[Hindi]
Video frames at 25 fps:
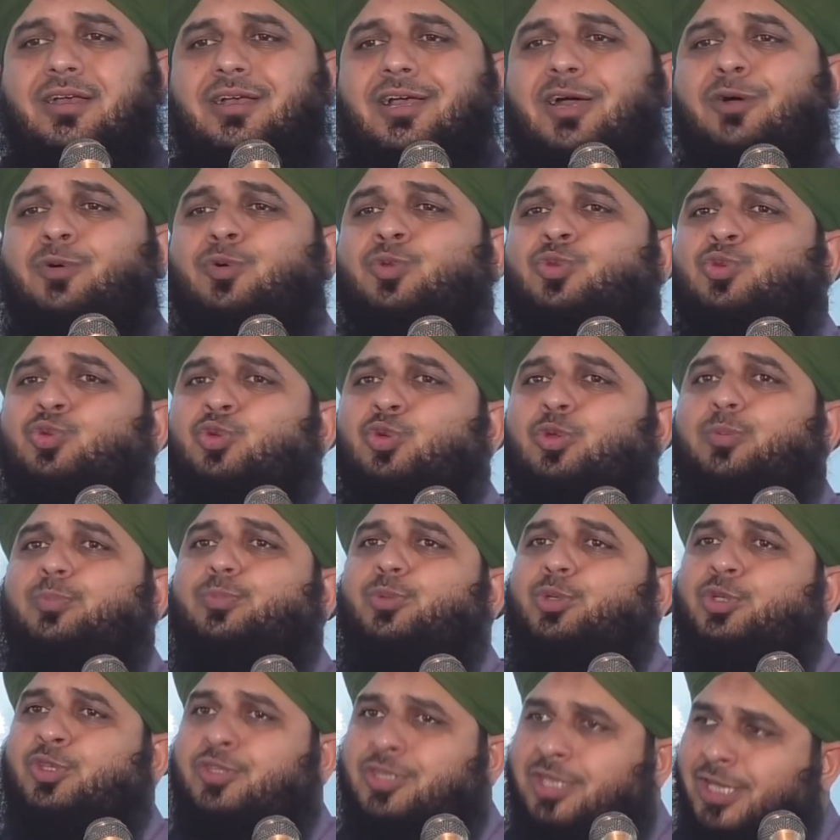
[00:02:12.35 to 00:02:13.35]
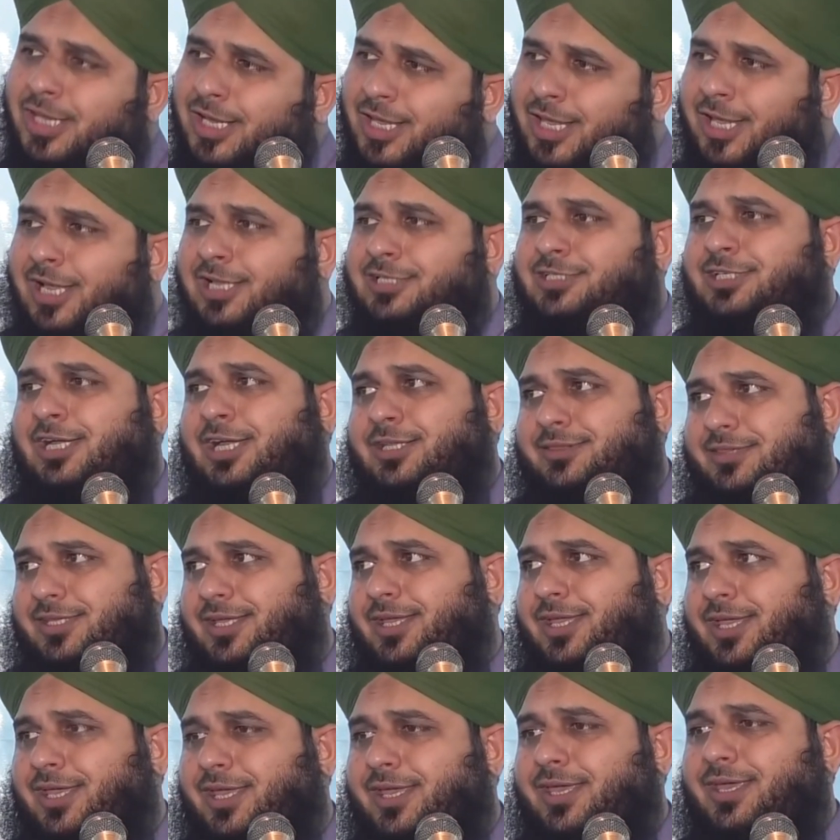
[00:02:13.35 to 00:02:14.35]
कहा हजूर मुझसे क्या चाहते
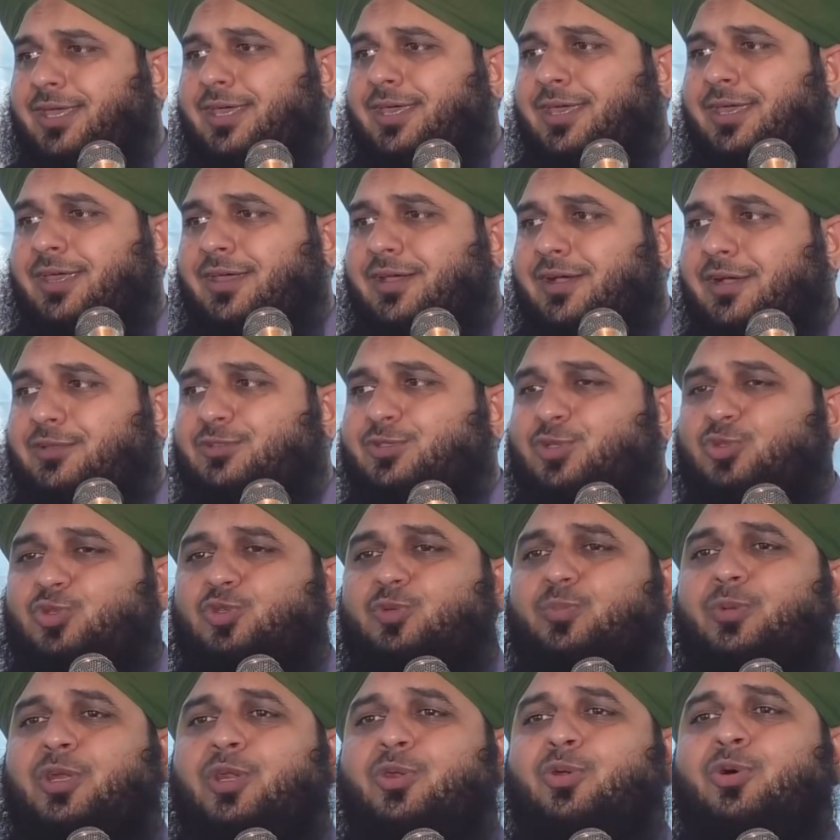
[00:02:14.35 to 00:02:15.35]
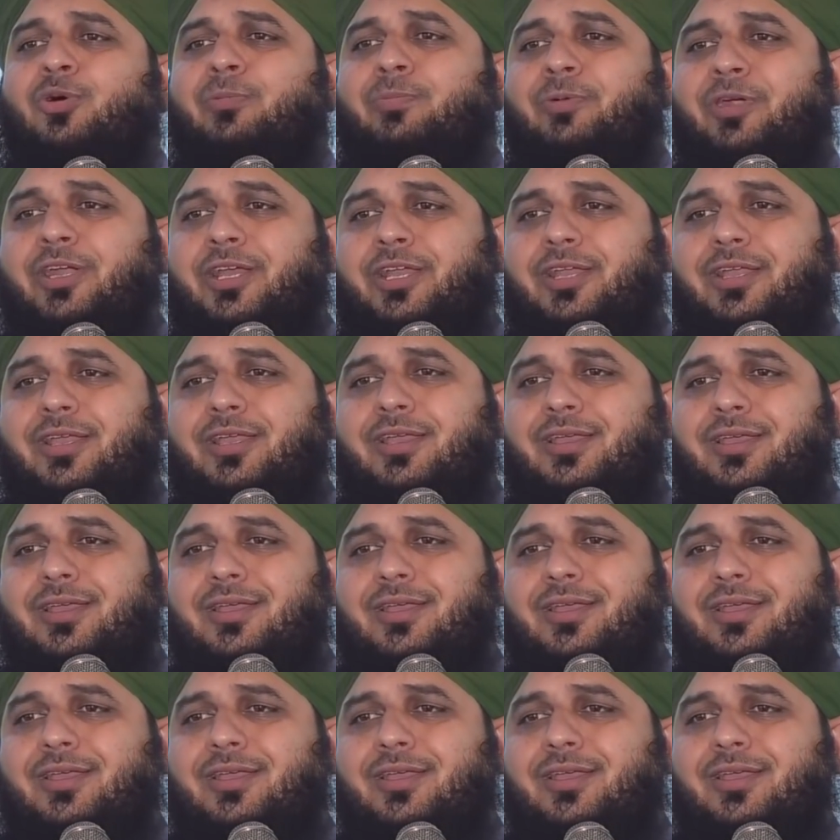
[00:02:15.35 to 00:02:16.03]
हैं हजरत उमर रो पड़े